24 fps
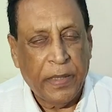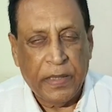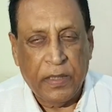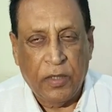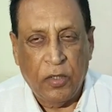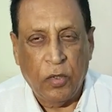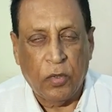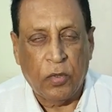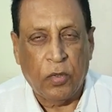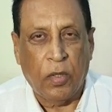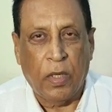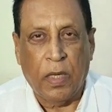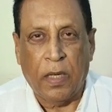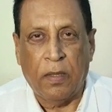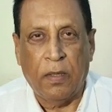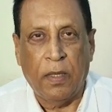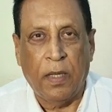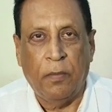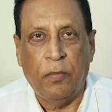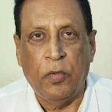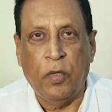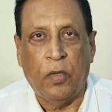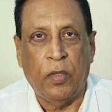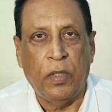ব্যক্তিগত
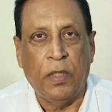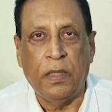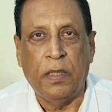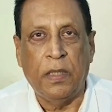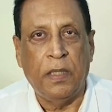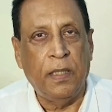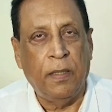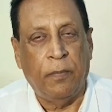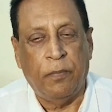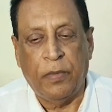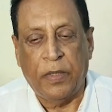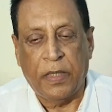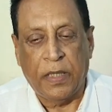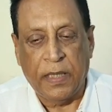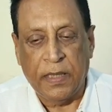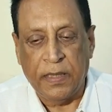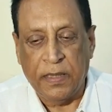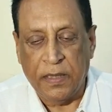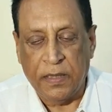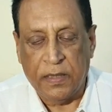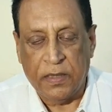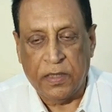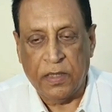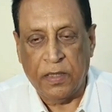কারণে আমি অনেকদিন
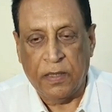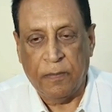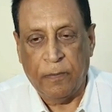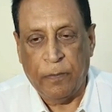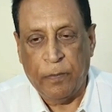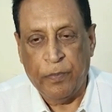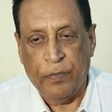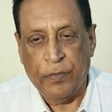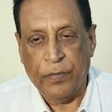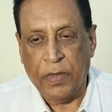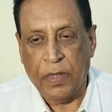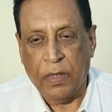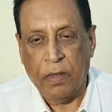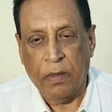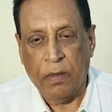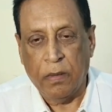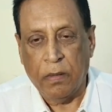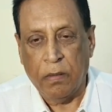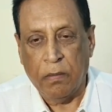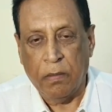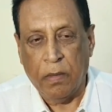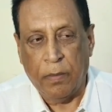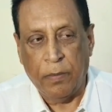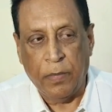আপনারাই দেখছেন
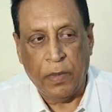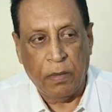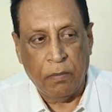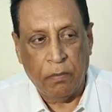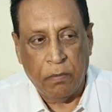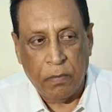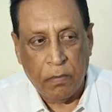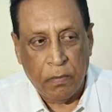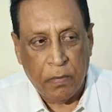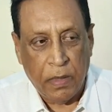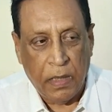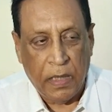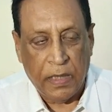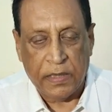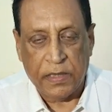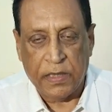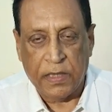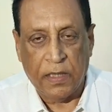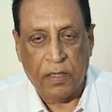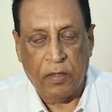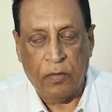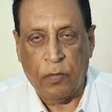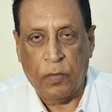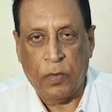আমি
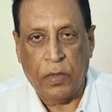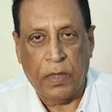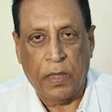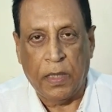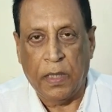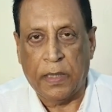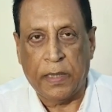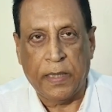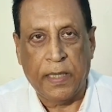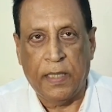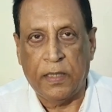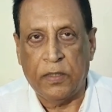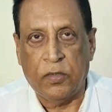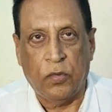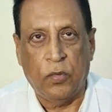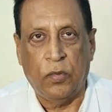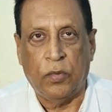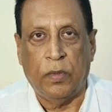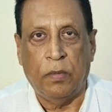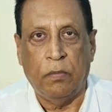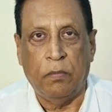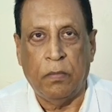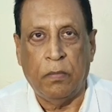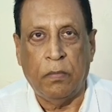ইলেকশনের পরে আর কাজ
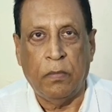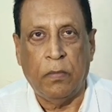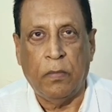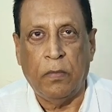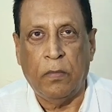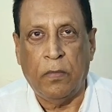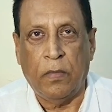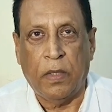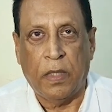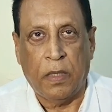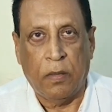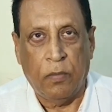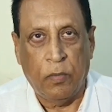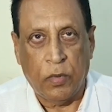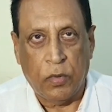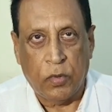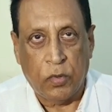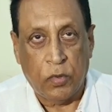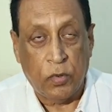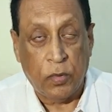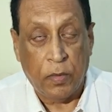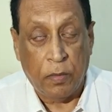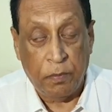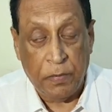করি করার
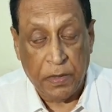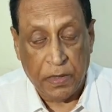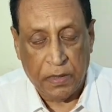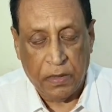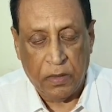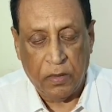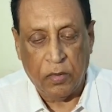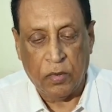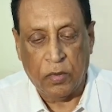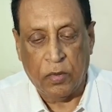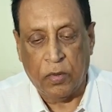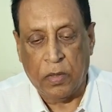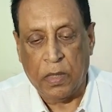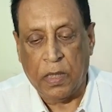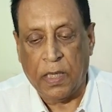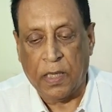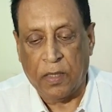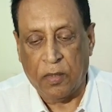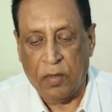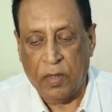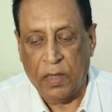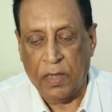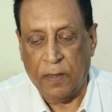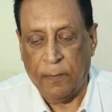মতো সব ব্যক্তিগত
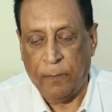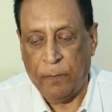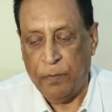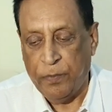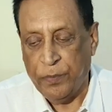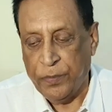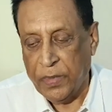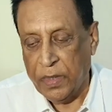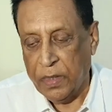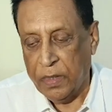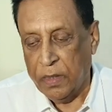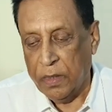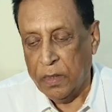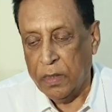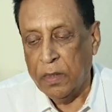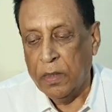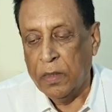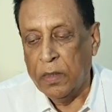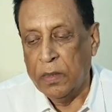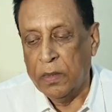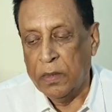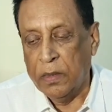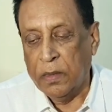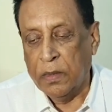কারণে
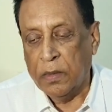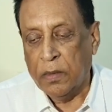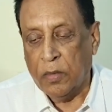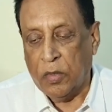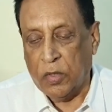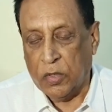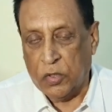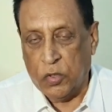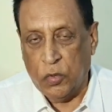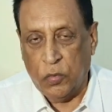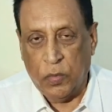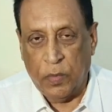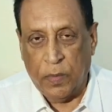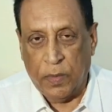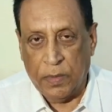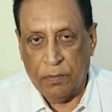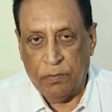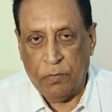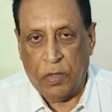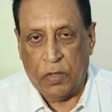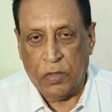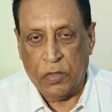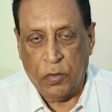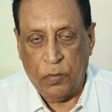
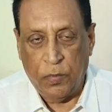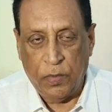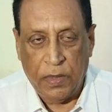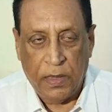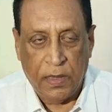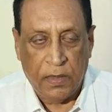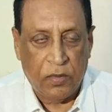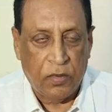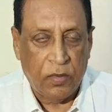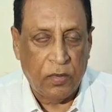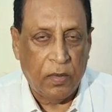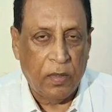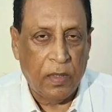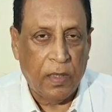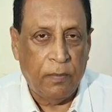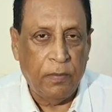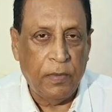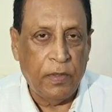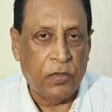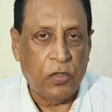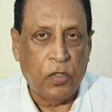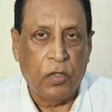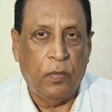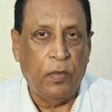অসুবিধা অসুবিধার জন্য
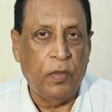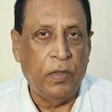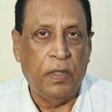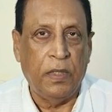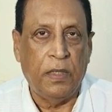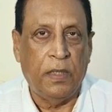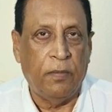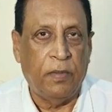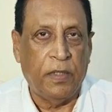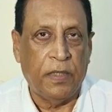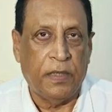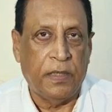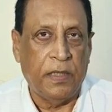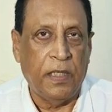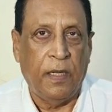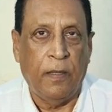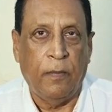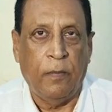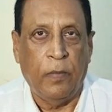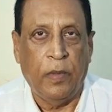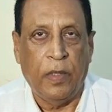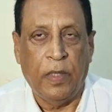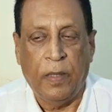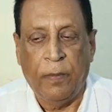আমি সময় দিতে
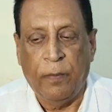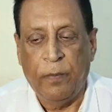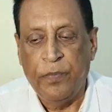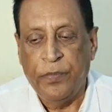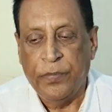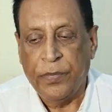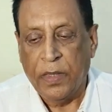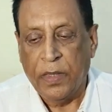পারছিলাম না